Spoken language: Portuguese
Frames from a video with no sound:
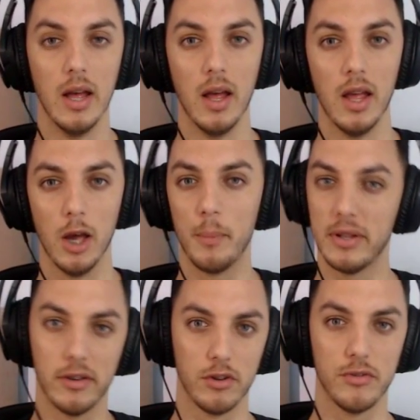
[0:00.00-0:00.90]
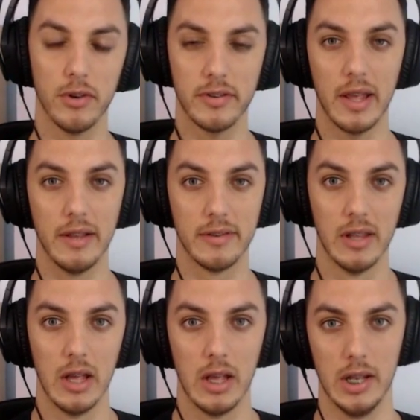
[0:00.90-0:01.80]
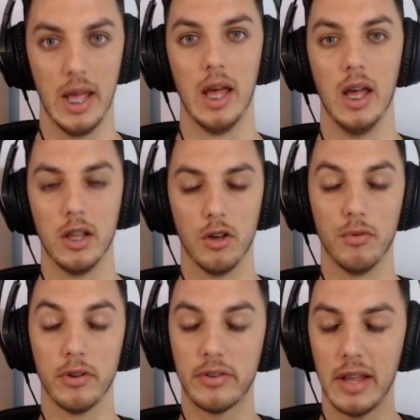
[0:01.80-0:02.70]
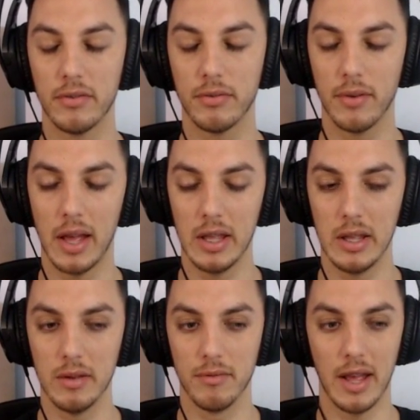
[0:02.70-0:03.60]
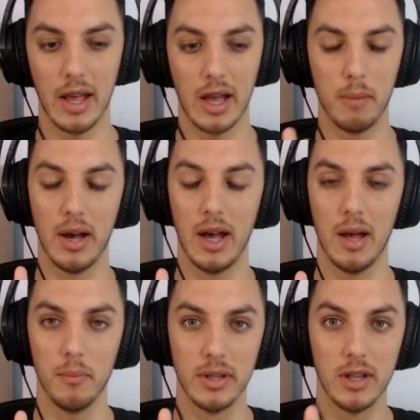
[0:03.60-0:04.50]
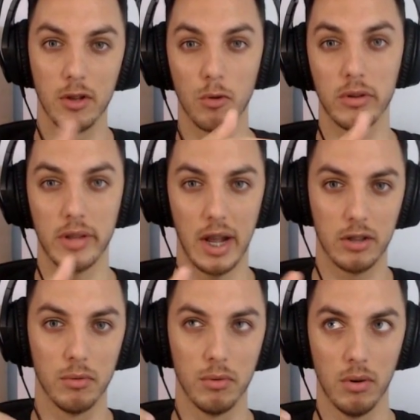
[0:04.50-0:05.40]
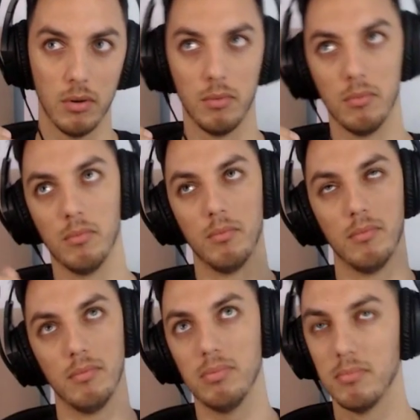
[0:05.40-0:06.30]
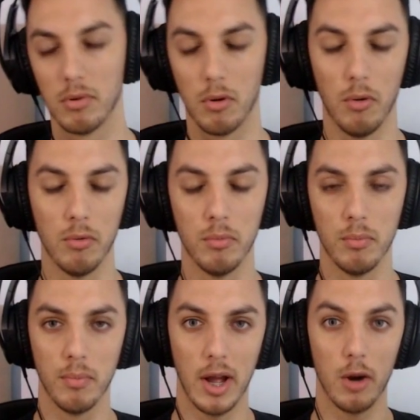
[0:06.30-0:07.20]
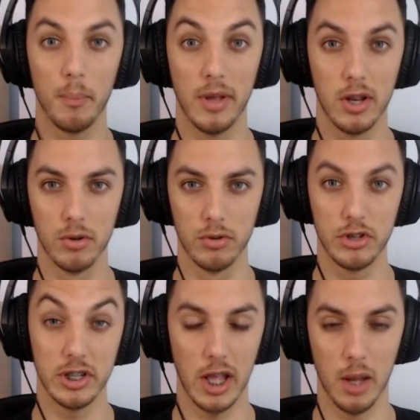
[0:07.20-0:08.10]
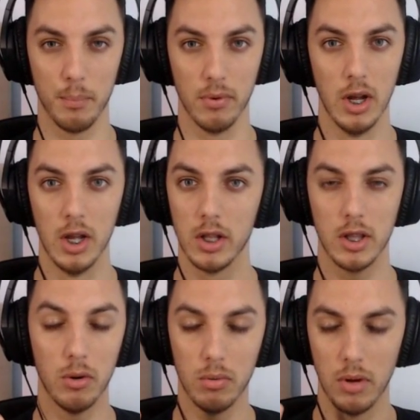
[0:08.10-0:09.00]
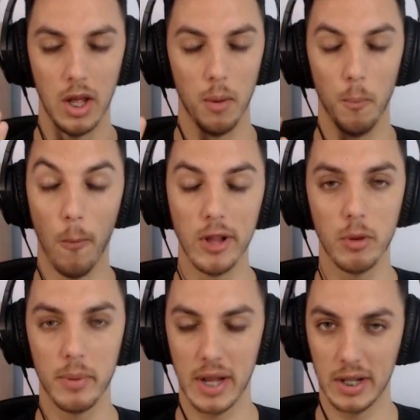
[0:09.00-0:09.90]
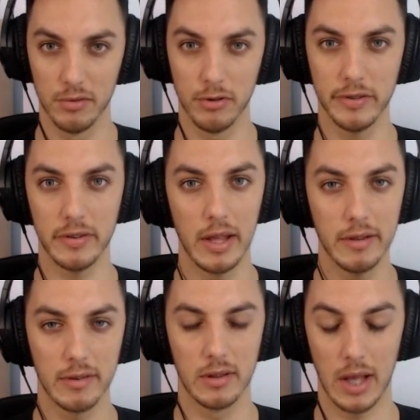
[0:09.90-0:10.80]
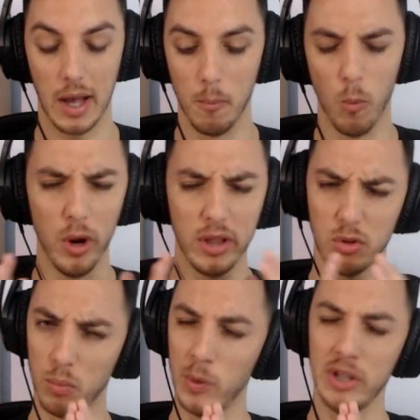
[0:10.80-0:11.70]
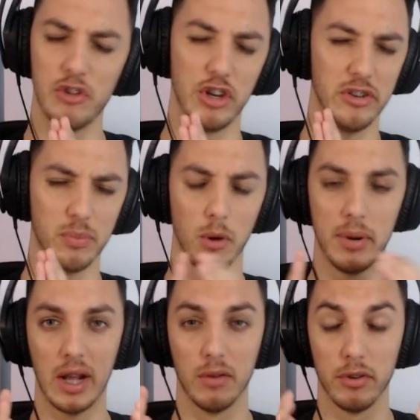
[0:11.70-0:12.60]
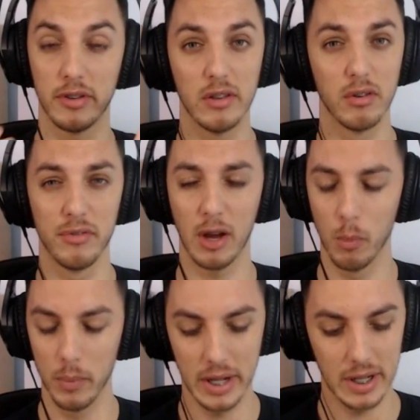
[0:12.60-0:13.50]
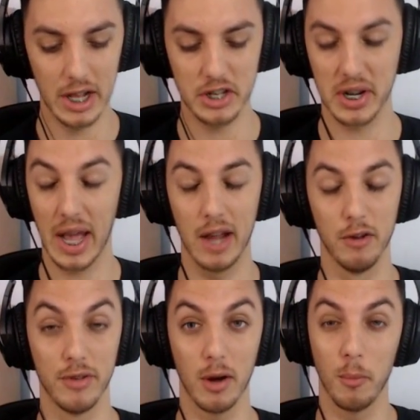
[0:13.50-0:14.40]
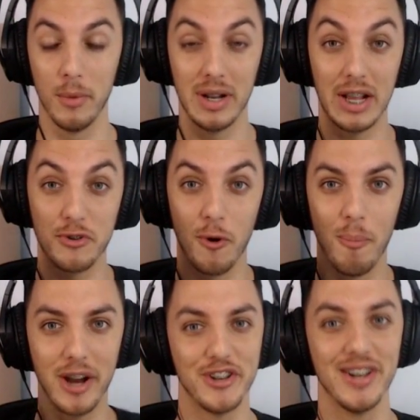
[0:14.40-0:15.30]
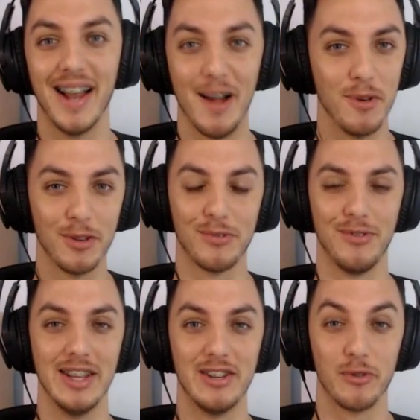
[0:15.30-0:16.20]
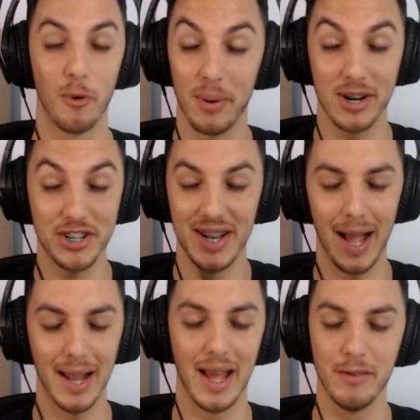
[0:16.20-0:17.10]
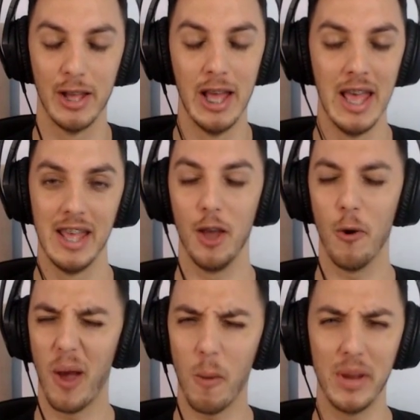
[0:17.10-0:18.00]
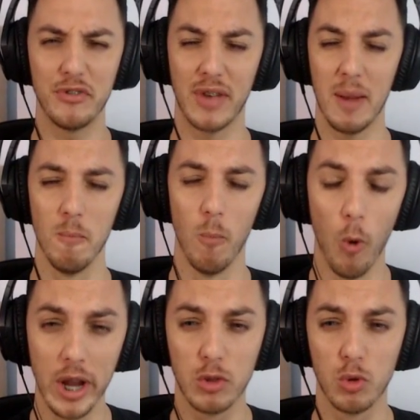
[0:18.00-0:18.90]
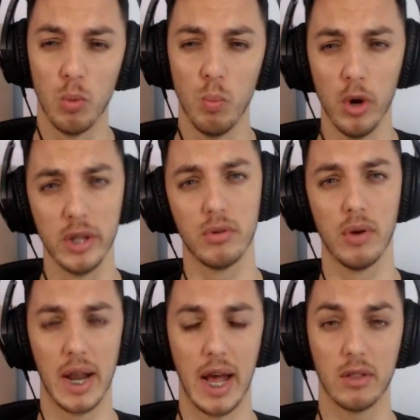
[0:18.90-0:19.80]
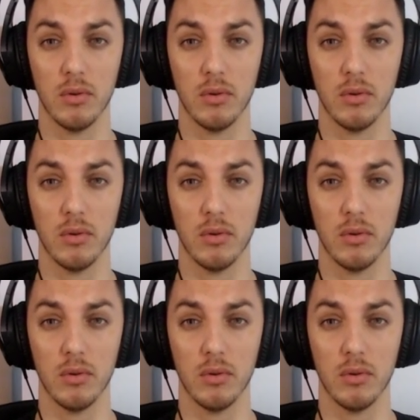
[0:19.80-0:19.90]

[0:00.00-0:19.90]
eu preciso de vocês, né? Então, vocês vai, vai acabar me dando um contrato um maior período de tempo. Então, muito obrigado a vocês, tá? Muito, muitíssimo obrigado a vocês. Eu vi a comunidade, cara, eu vi a comunidade compartilhar meus vídeos, compartilhar a live, e eu realmente fiquei muito, muito grato